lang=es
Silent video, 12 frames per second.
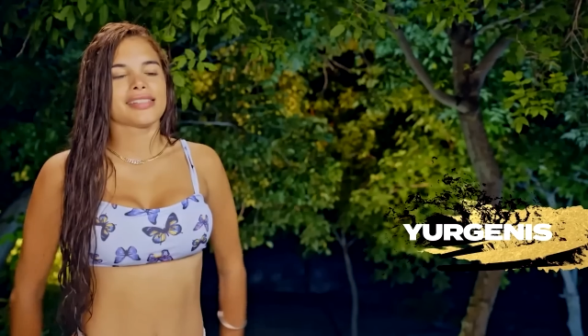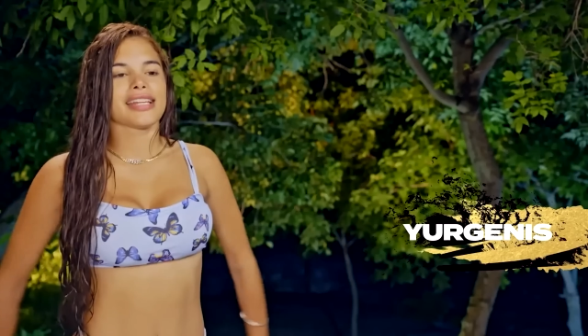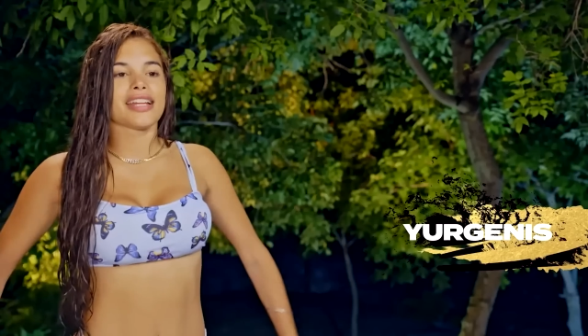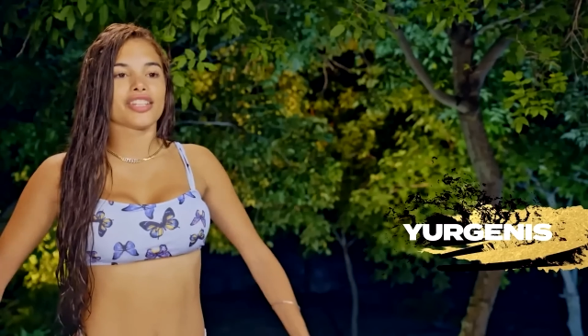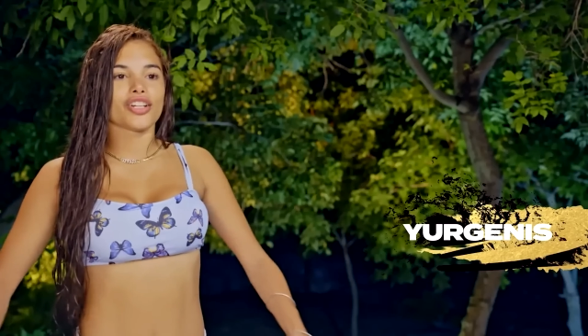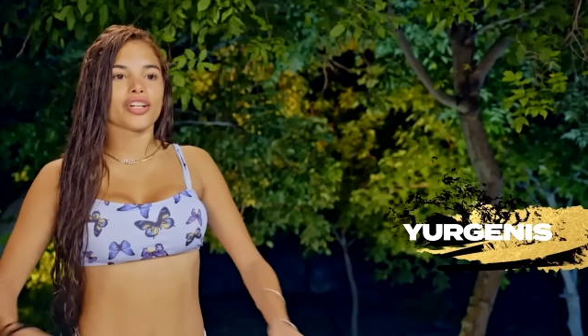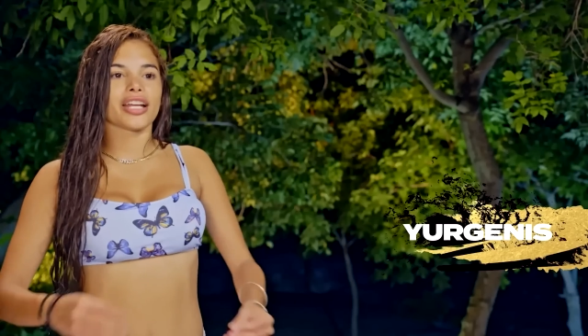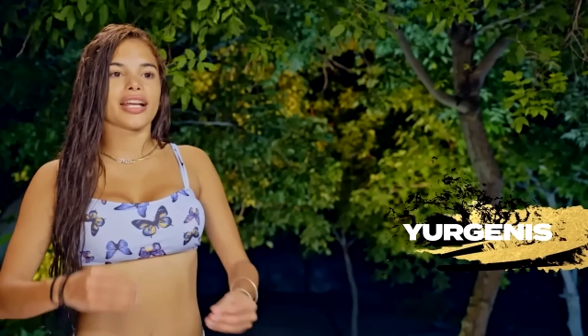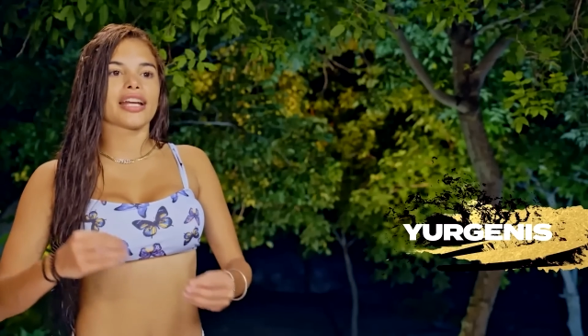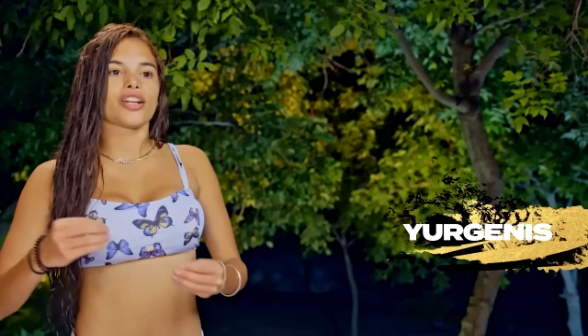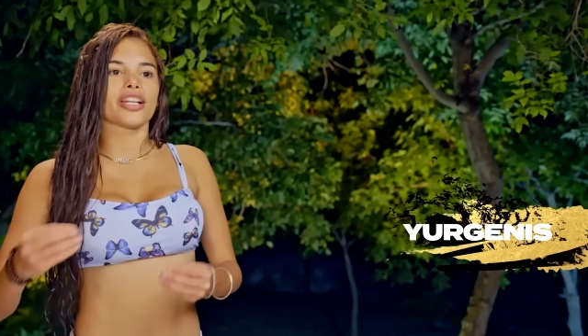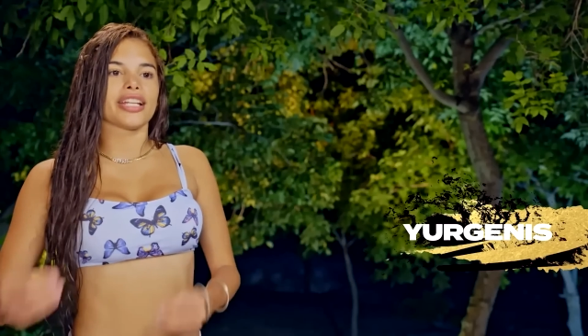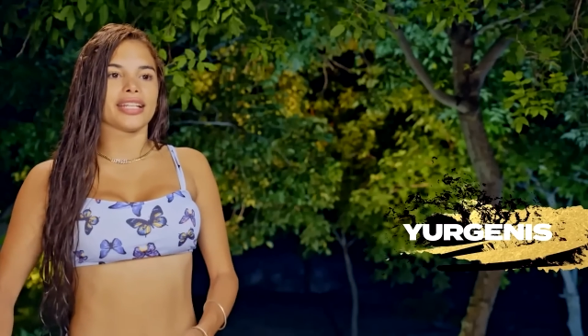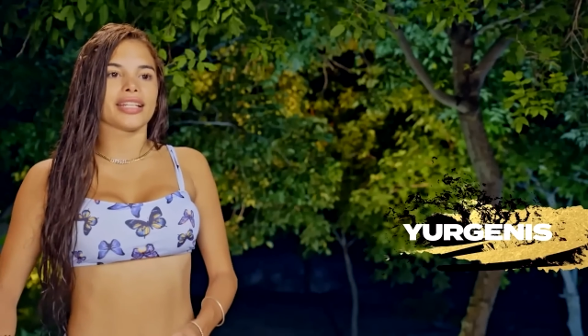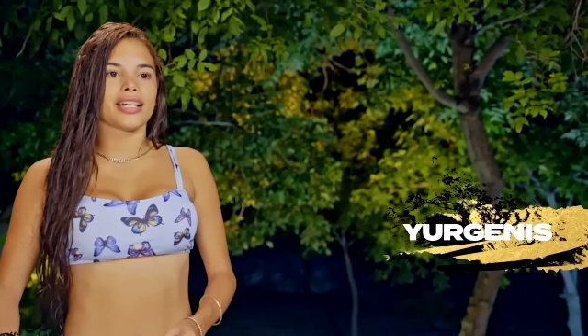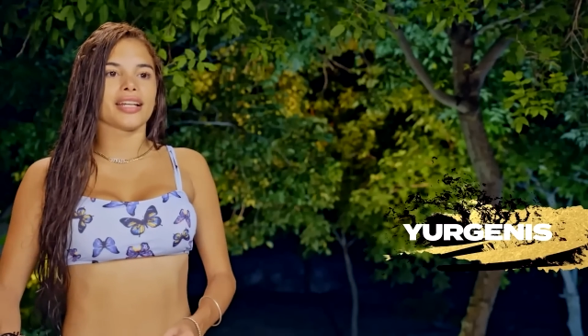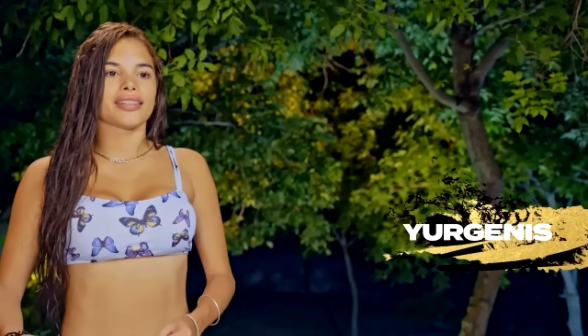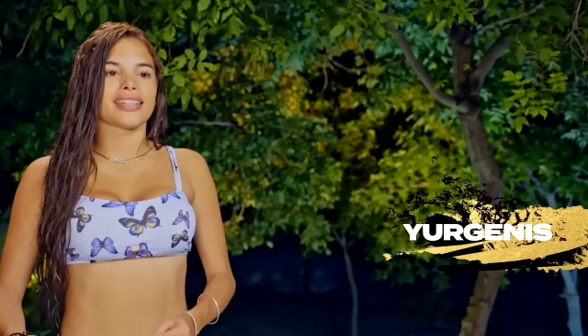Siento que
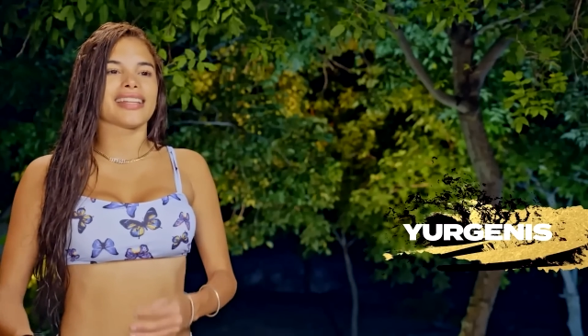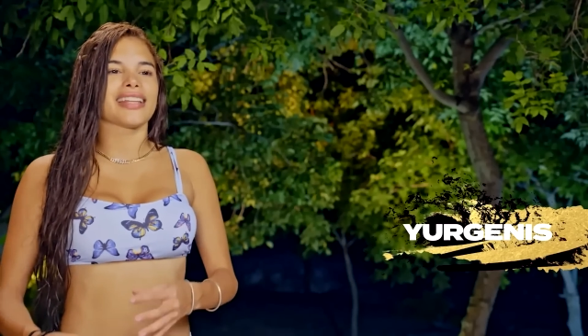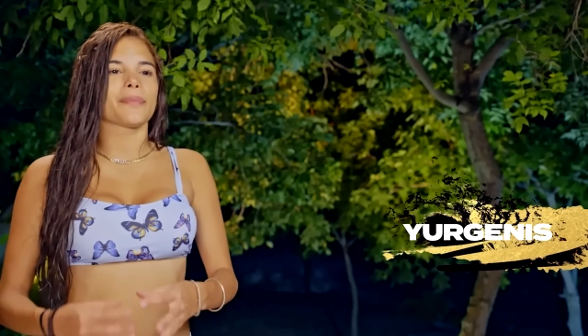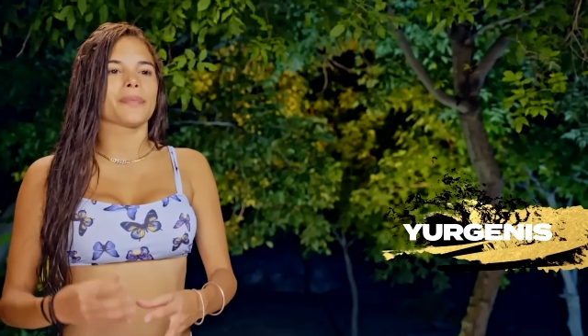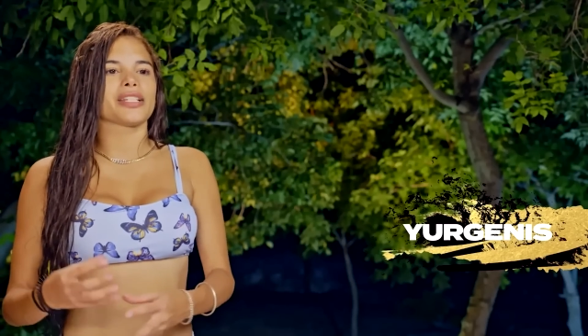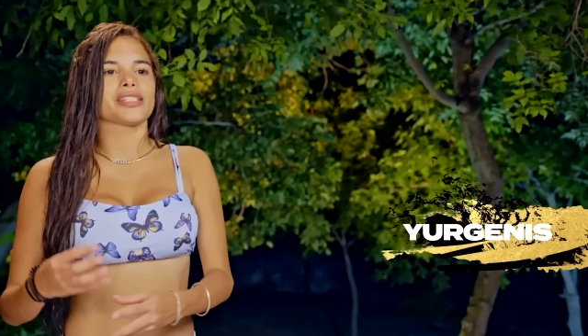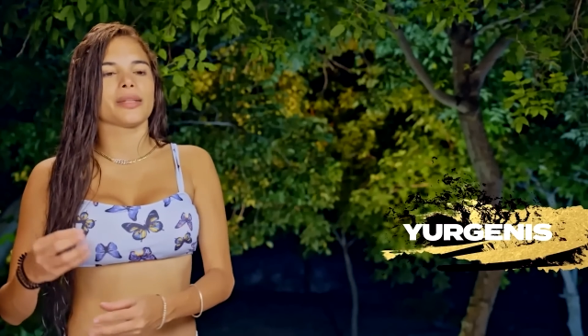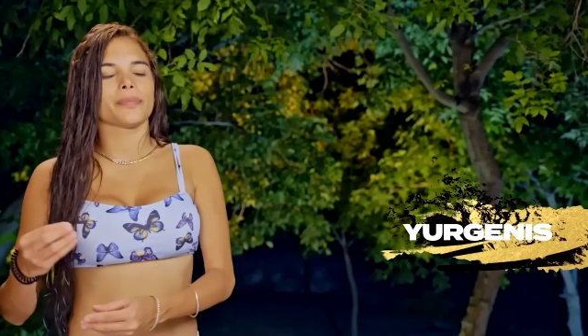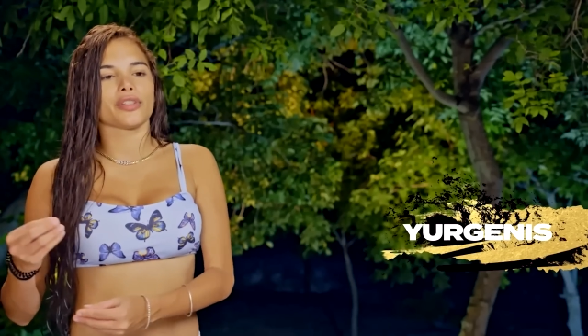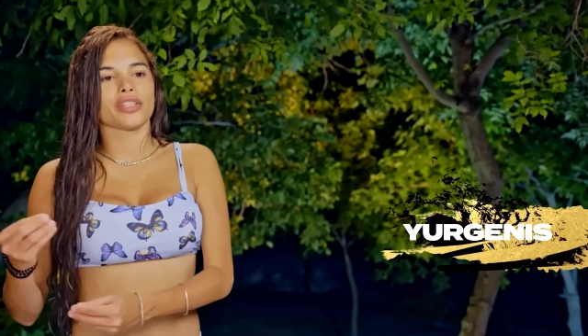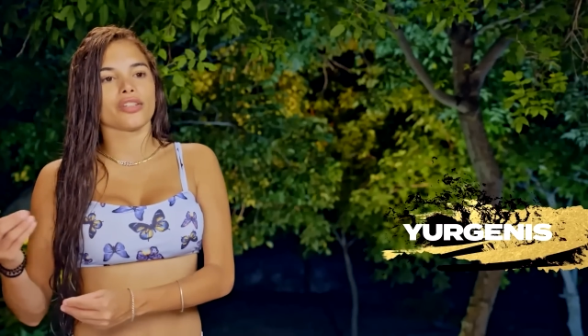Carolina desde el principio